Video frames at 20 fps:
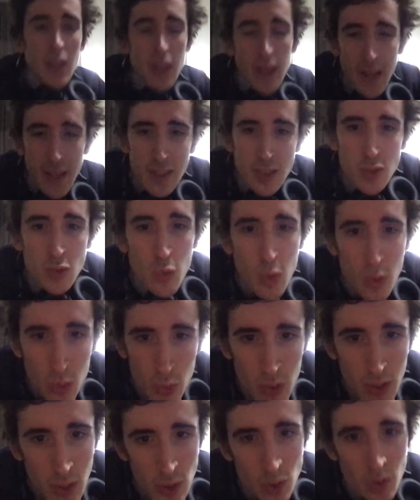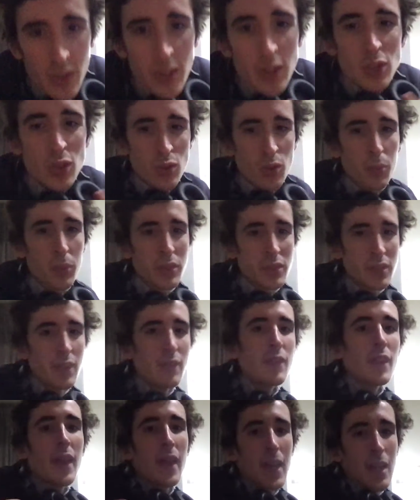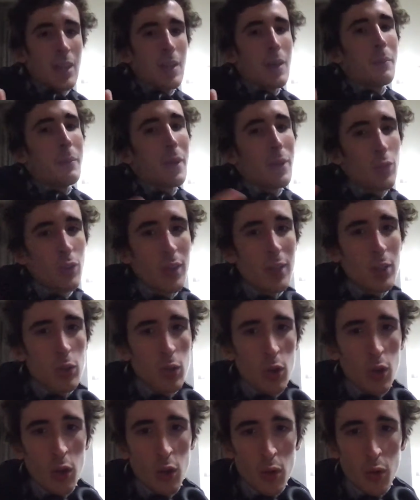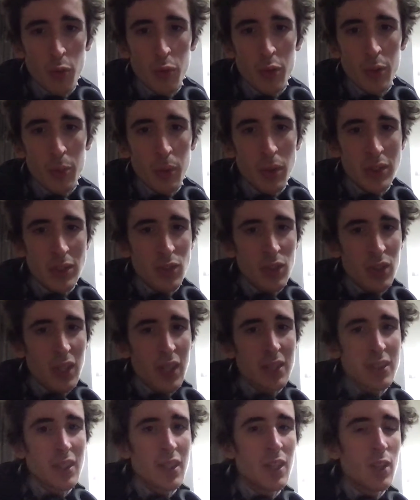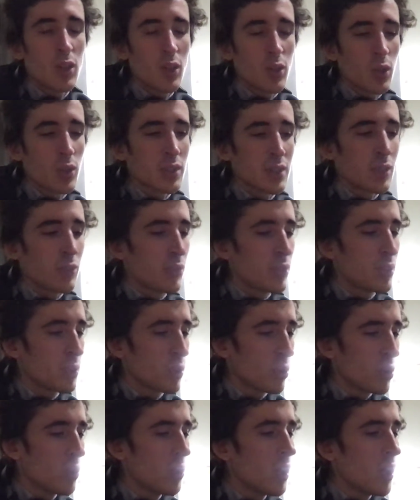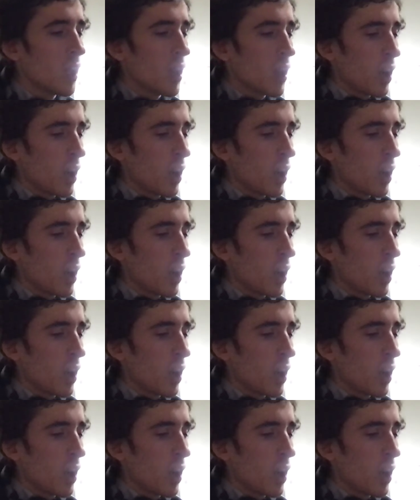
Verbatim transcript: restent toute la journée sur son PC. Et maintenant, avec le confinement, si vous regardez cette vidéo,